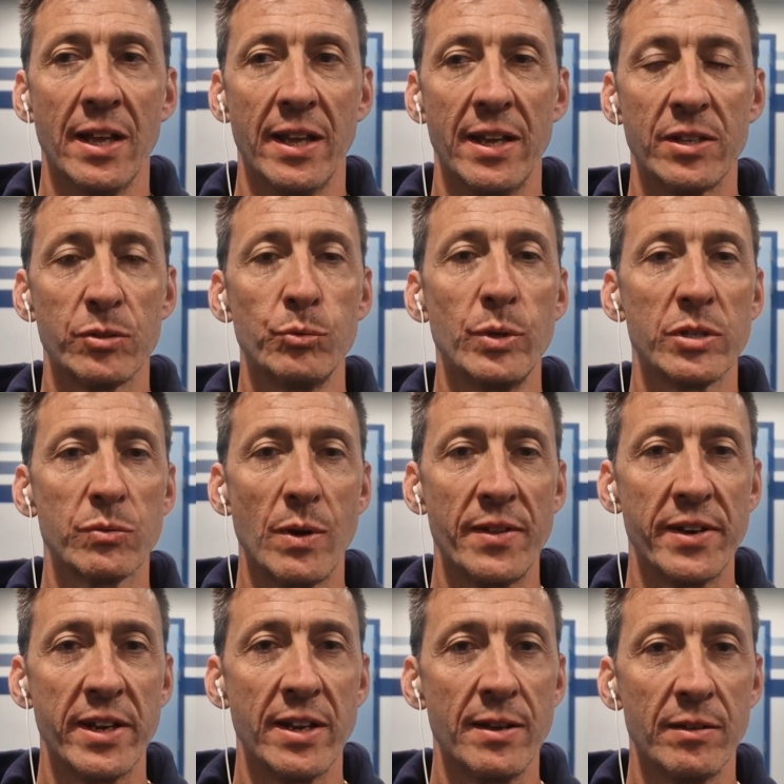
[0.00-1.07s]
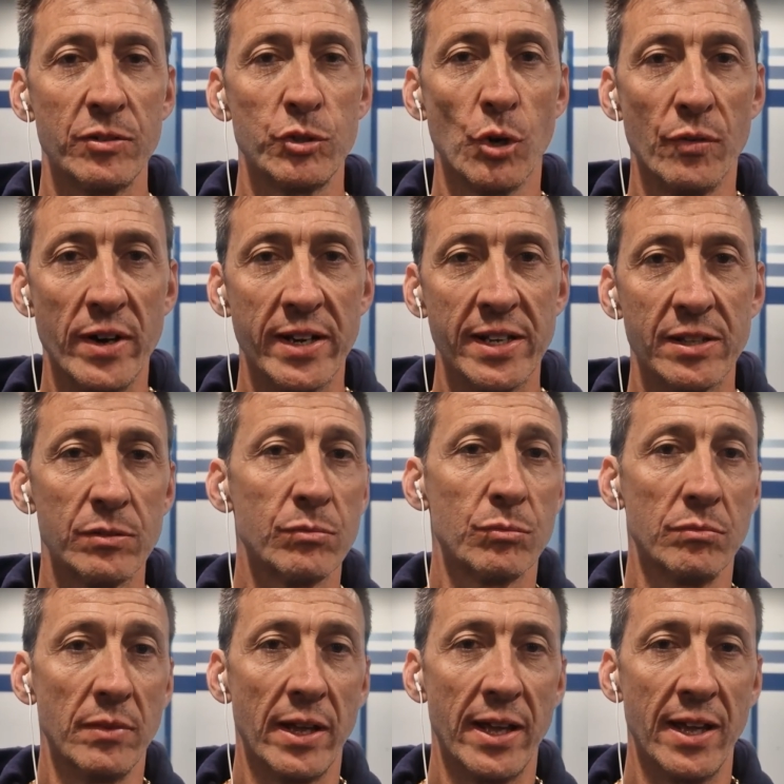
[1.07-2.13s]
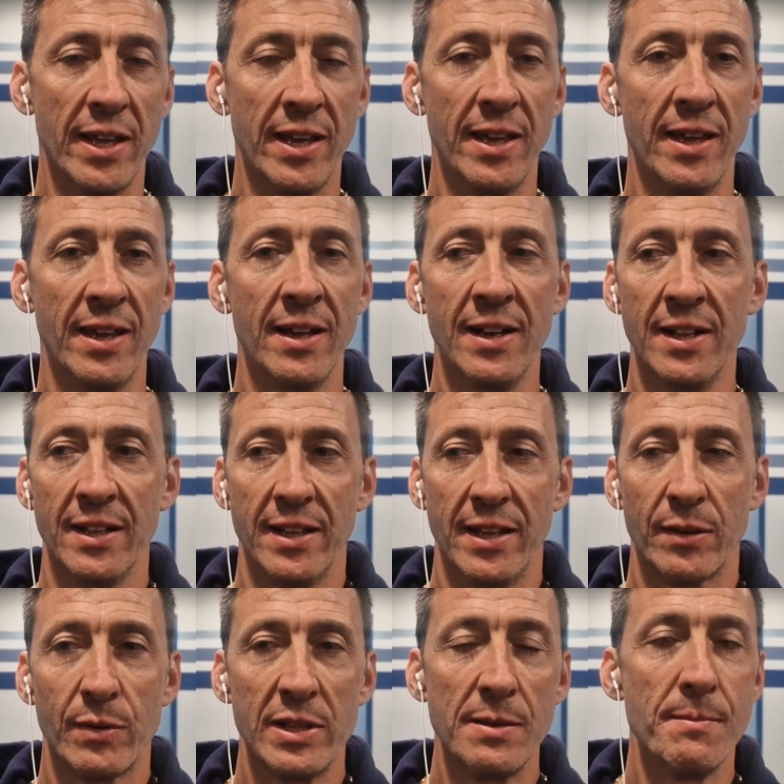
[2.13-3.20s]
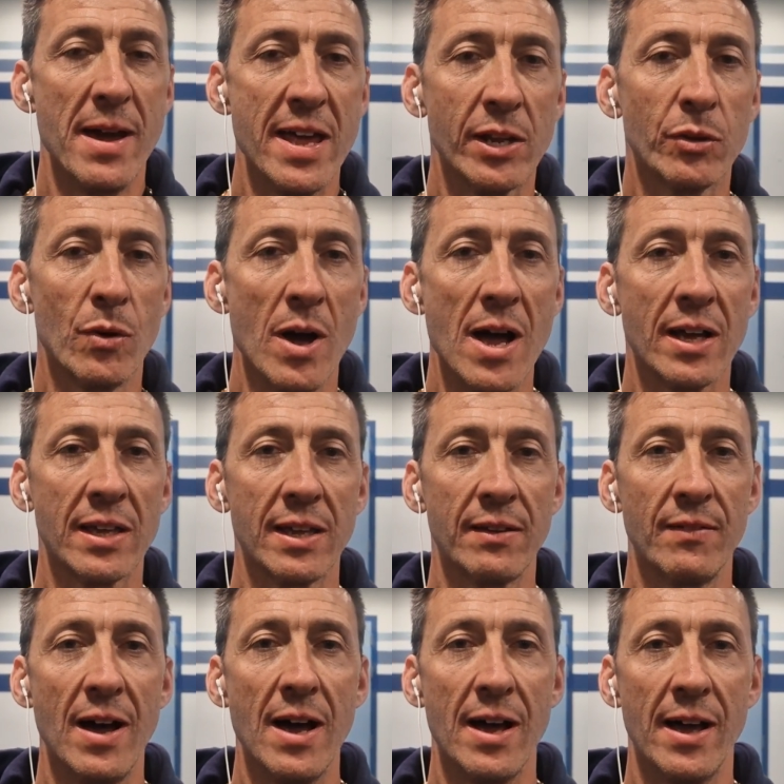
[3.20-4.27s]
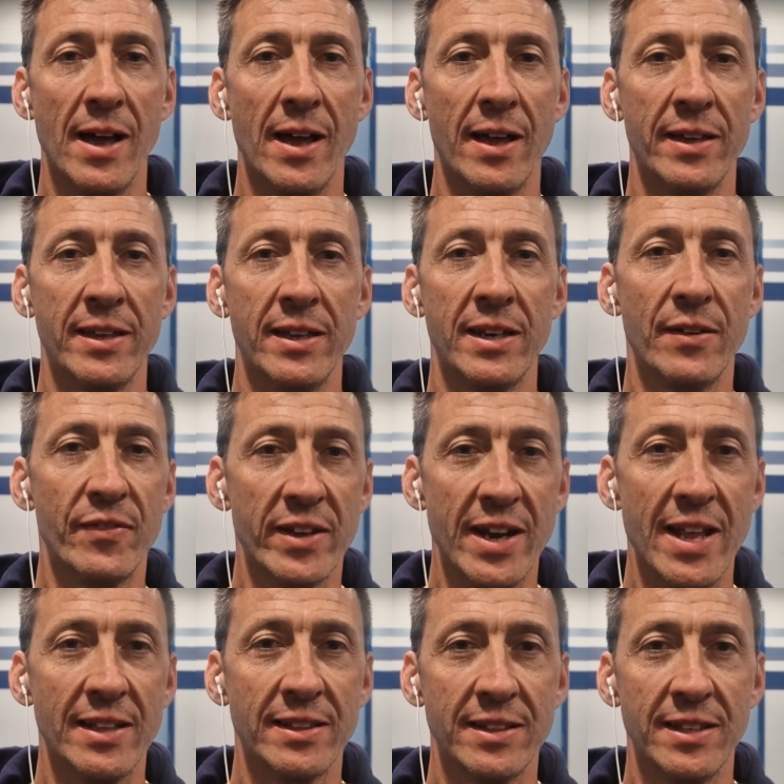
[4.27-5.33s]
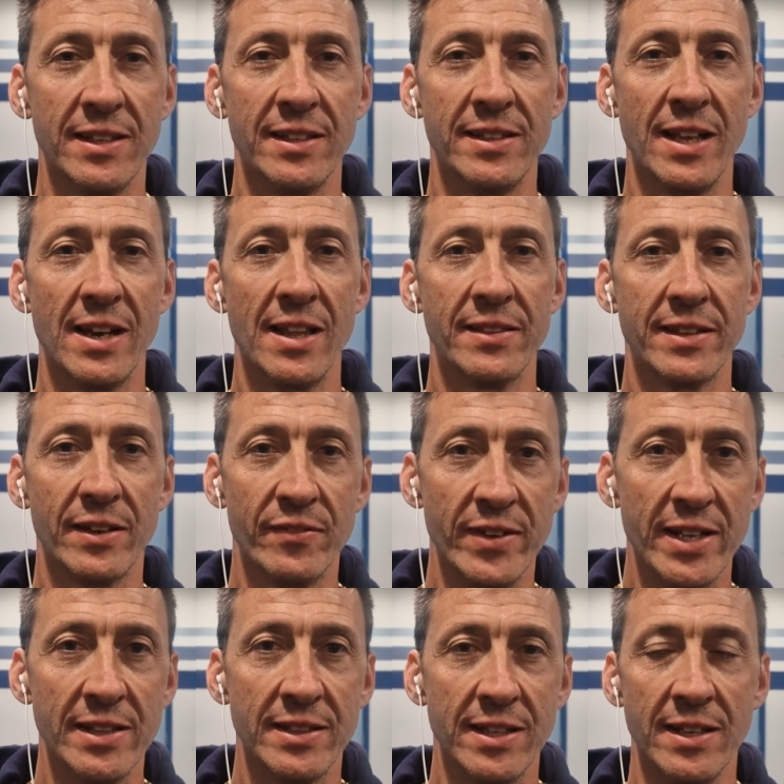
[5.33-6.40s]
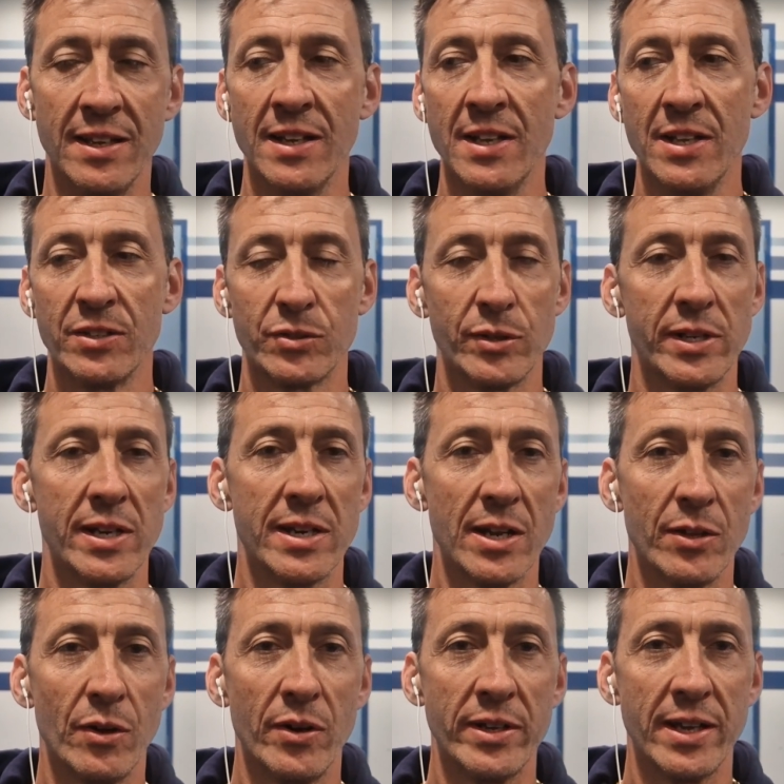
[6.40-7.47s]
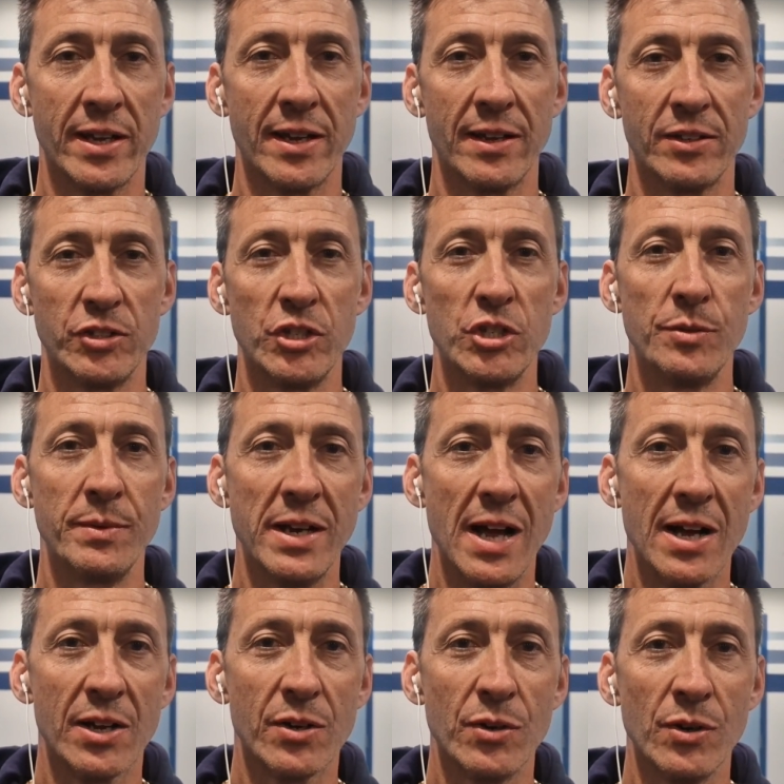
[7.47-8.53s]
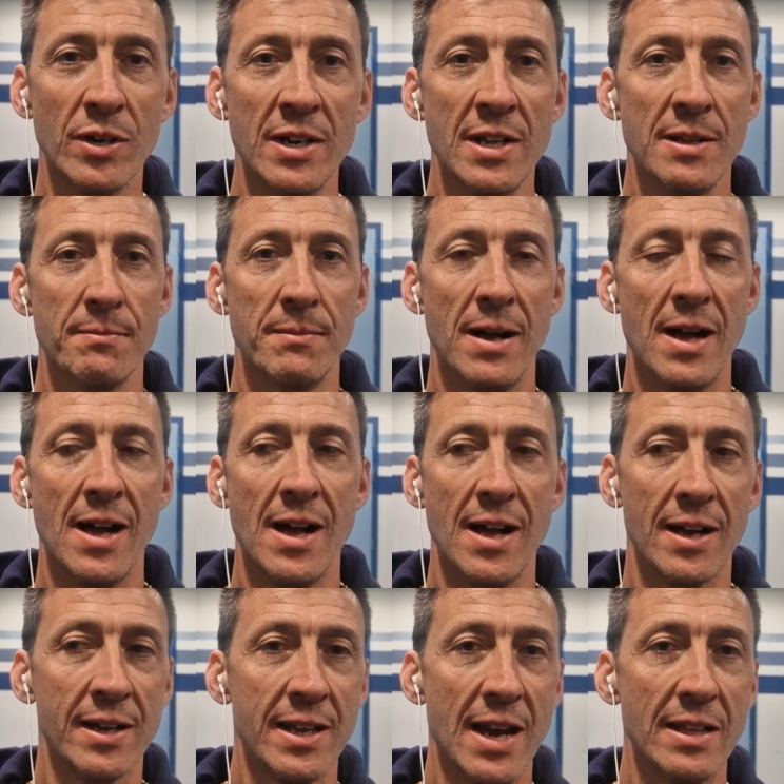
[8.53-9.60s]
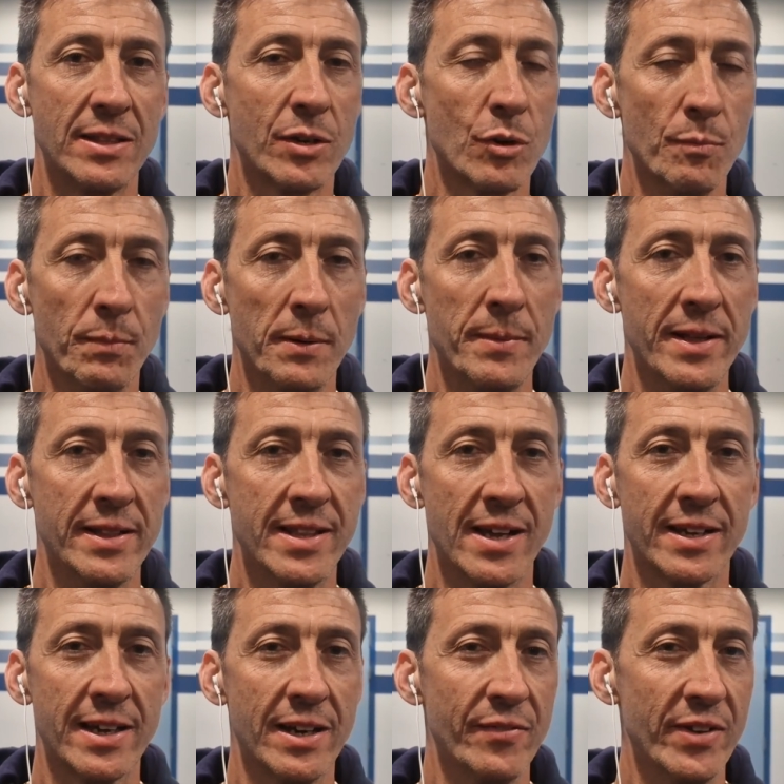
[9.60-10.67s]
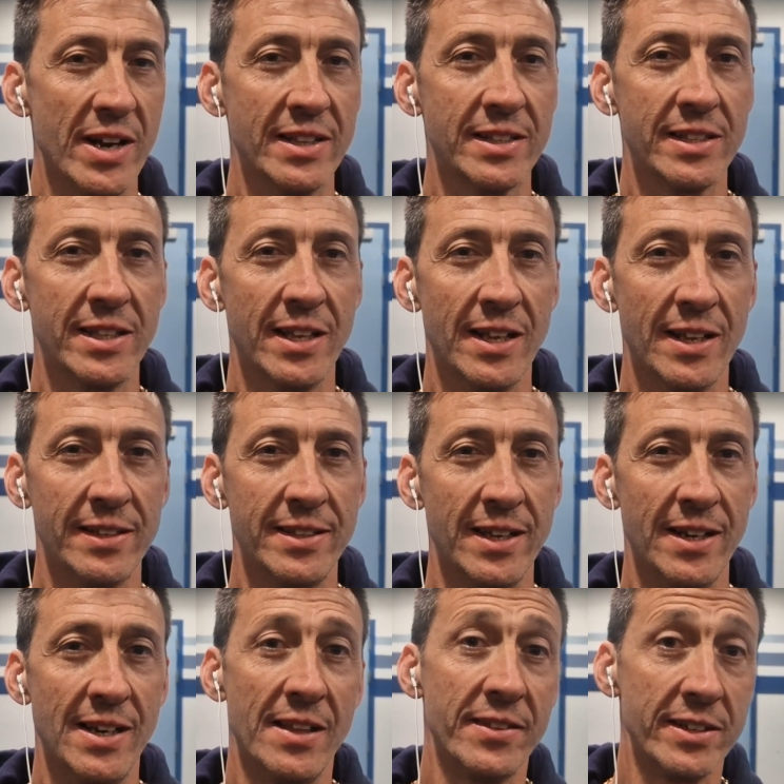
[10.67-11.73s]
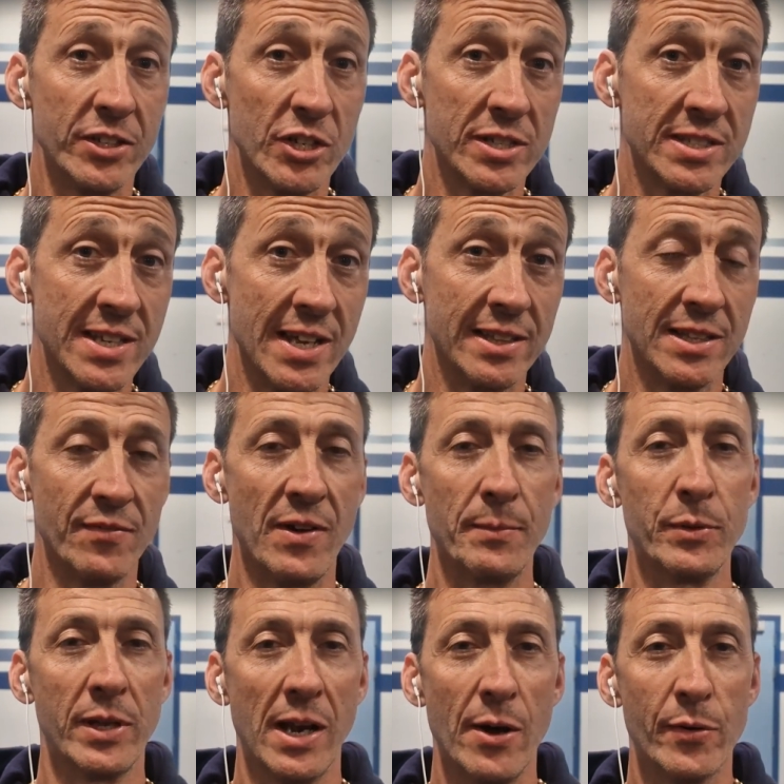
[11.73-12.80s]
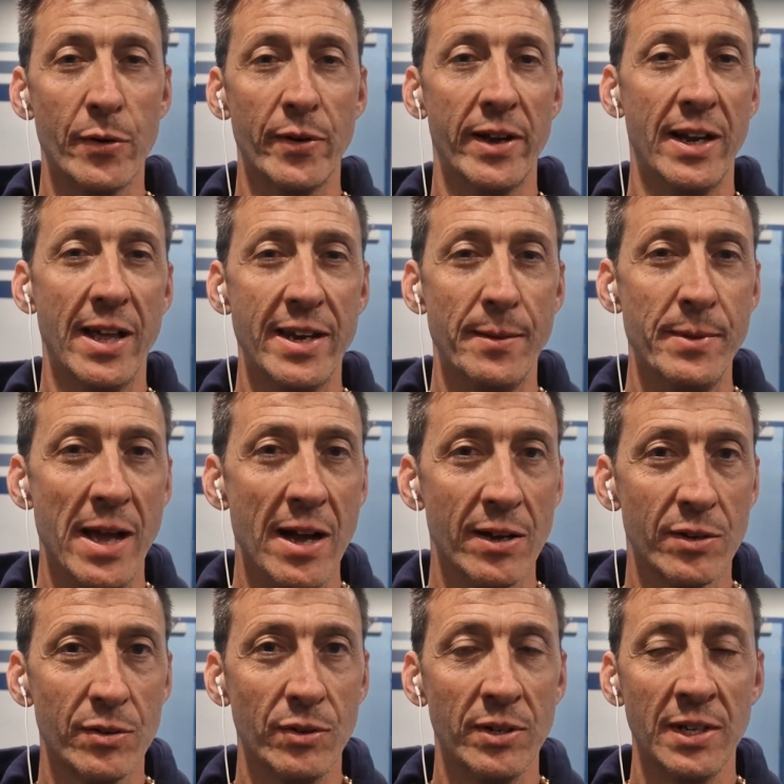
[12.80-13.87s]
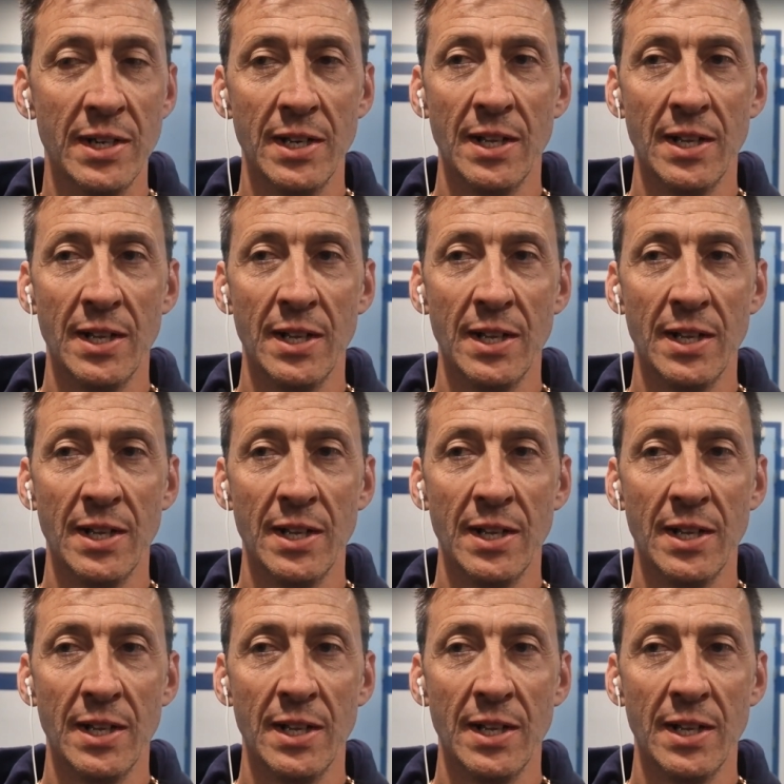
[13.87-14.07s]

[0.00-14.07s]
due squadre giovani e, e, quindi merito anche va ai referenti dell'Under 20 Soriri Radoi e Gigi Miracco, ma grandi complimenti anche ai referenti dell'Under 17 Fabio Di Lauro e Laria Bianco.